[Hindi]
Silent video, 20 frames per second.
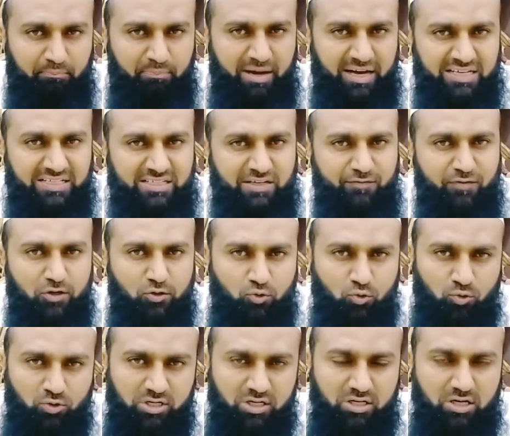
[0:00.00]
बाज़ दफ़ा
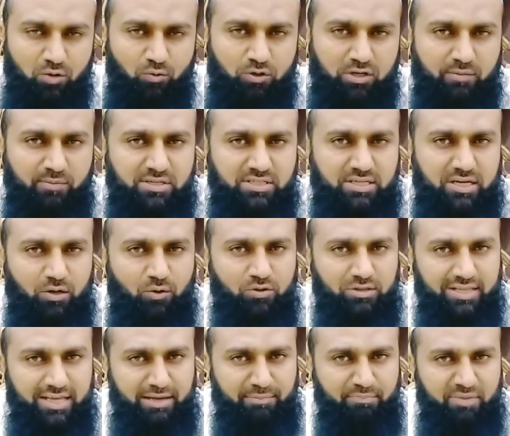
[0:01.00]
टोटल काउंट का मसला
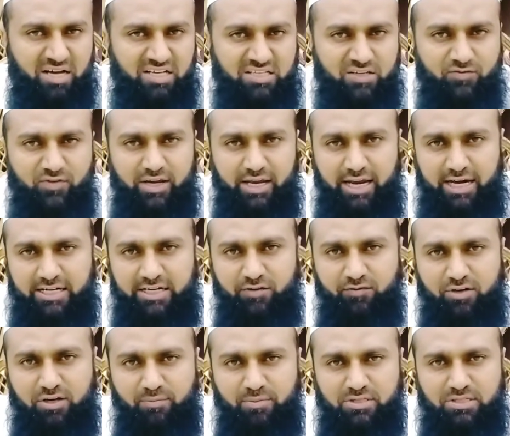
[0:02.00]
होता है बाज़ दफ़ा
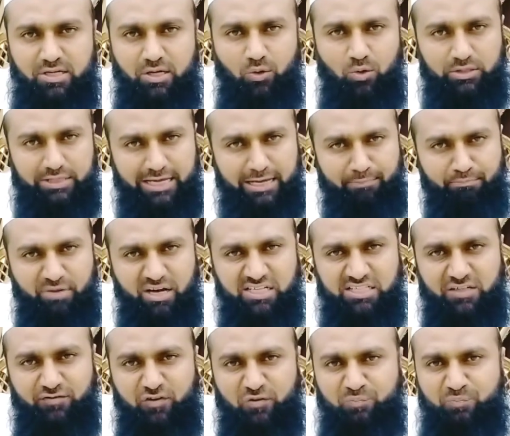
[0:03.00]
एक्टिव का मसला होता है
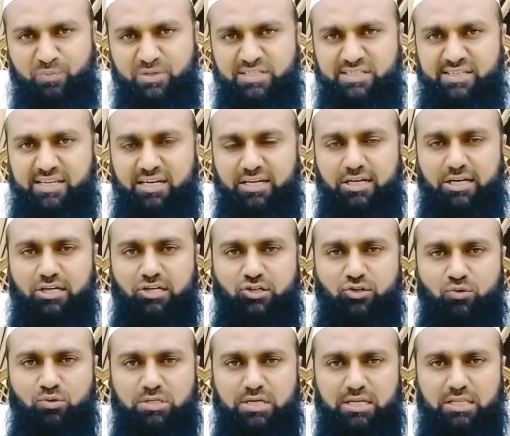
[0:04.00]
बाज़ दफ़ा पसल का
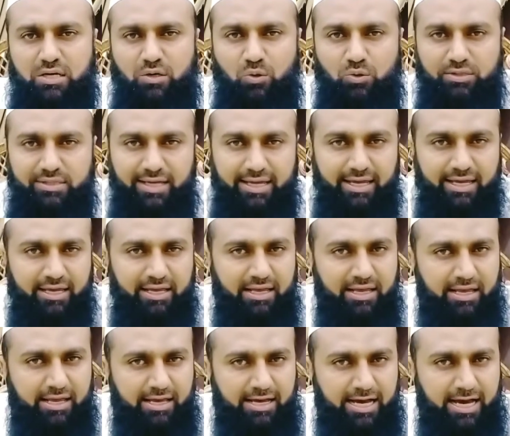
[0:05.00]
इशू ज़्यादा होता है
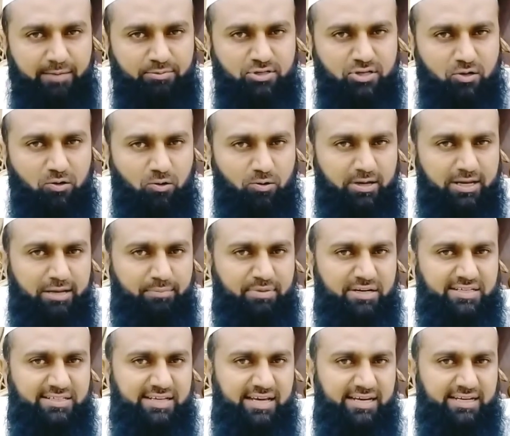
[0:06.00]
अब ये रोगन
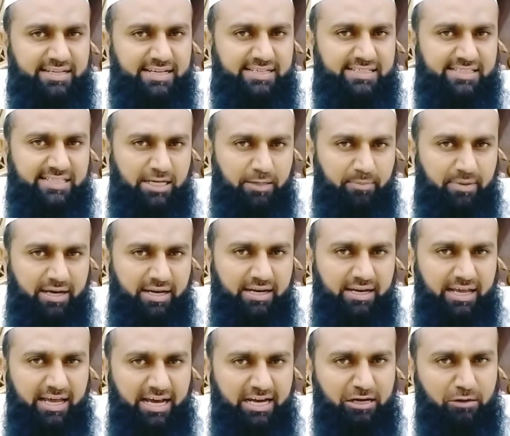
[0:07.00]
बलसान के इस्तेमाल
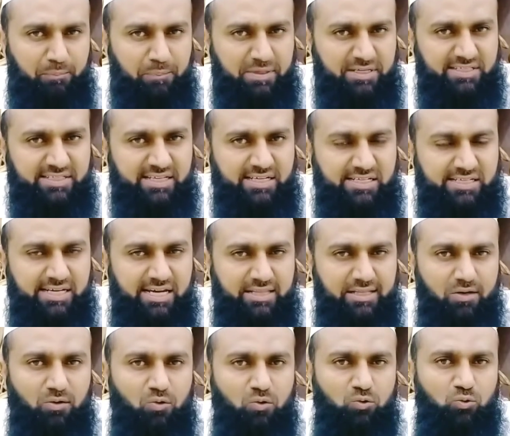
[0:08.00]
अगर पसल
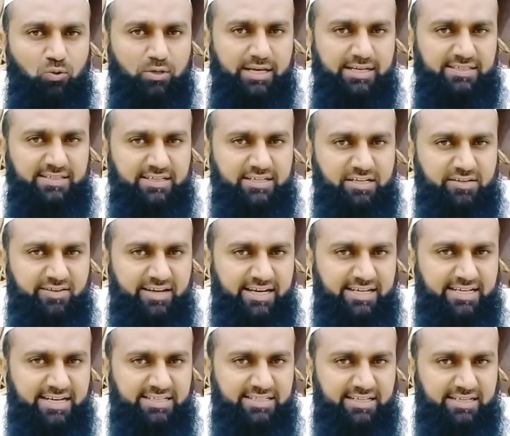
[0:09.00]
ज़्यादा हो तो कैसे
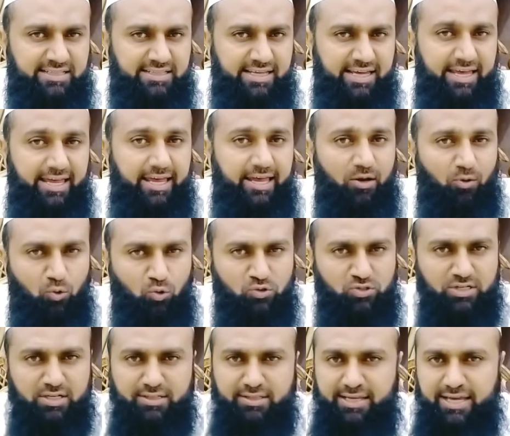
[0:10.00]
करवाया जा सकता है हो
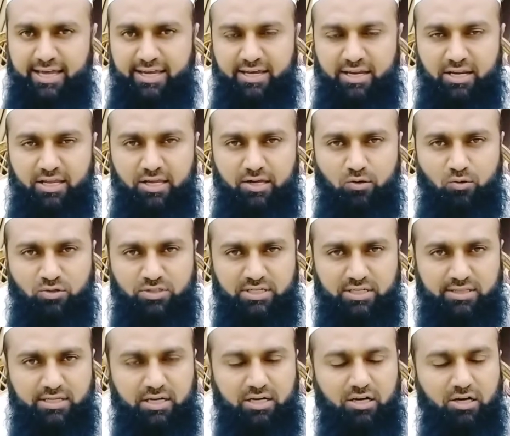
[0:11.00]
सकता है या नहीं हो
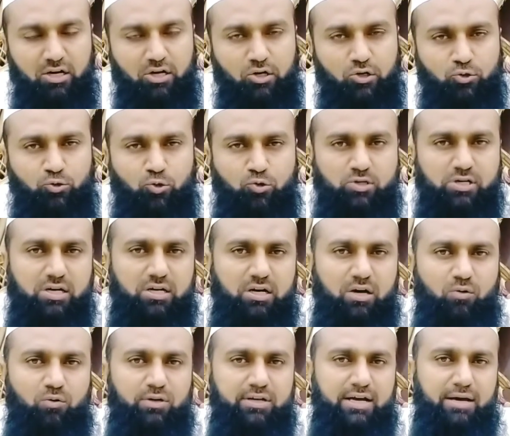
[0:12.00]
सकता टोटल
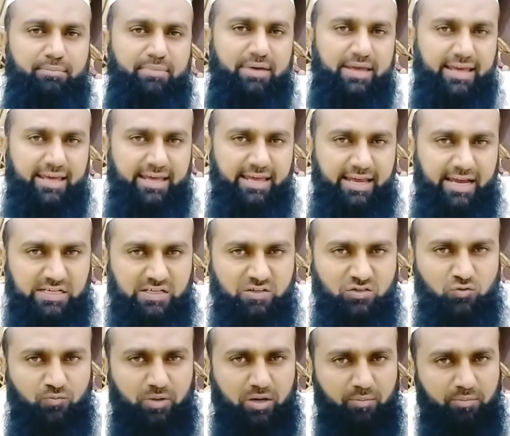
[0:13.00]
काउंट कम है
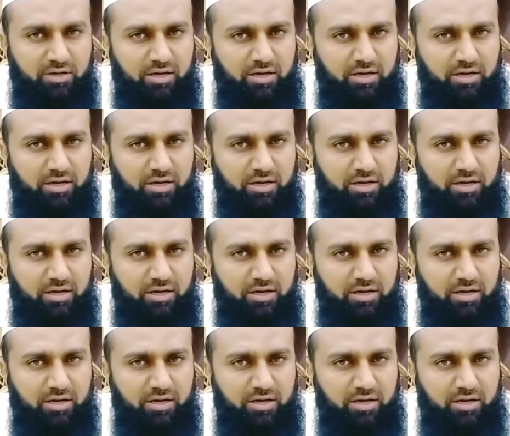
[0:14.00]
एक्टिव स्पर्म